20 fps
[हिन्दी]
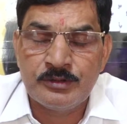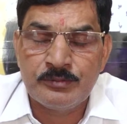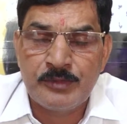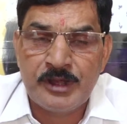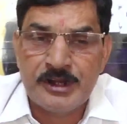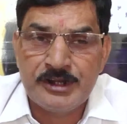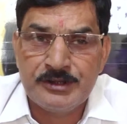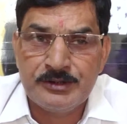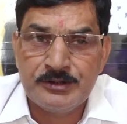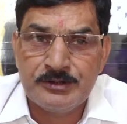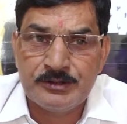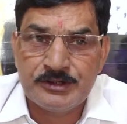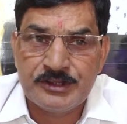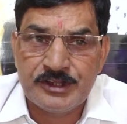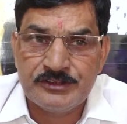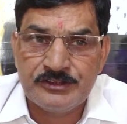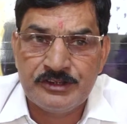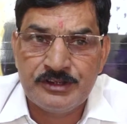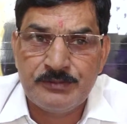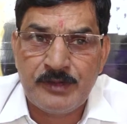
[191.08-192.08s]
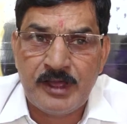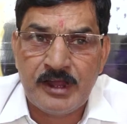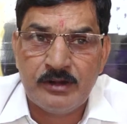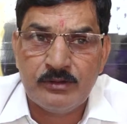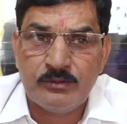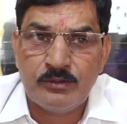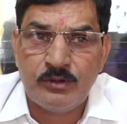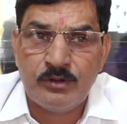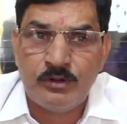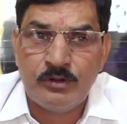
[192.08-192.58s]
माननीय केजरीवाल
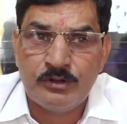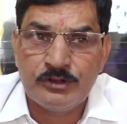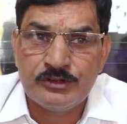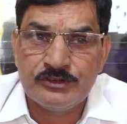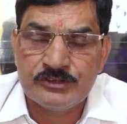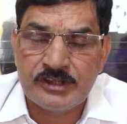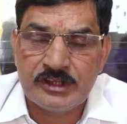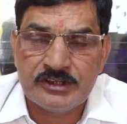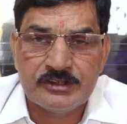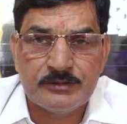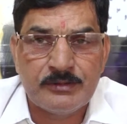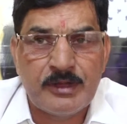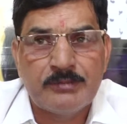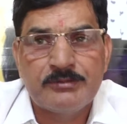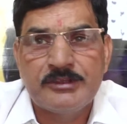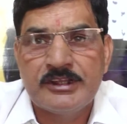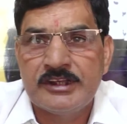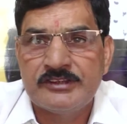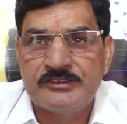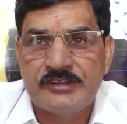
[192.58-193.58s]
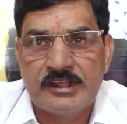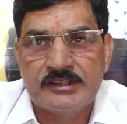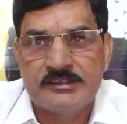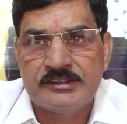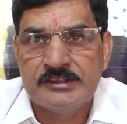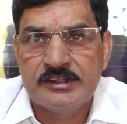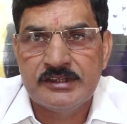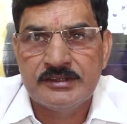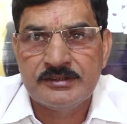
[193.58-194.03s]
को इसका जवाब देना चाहती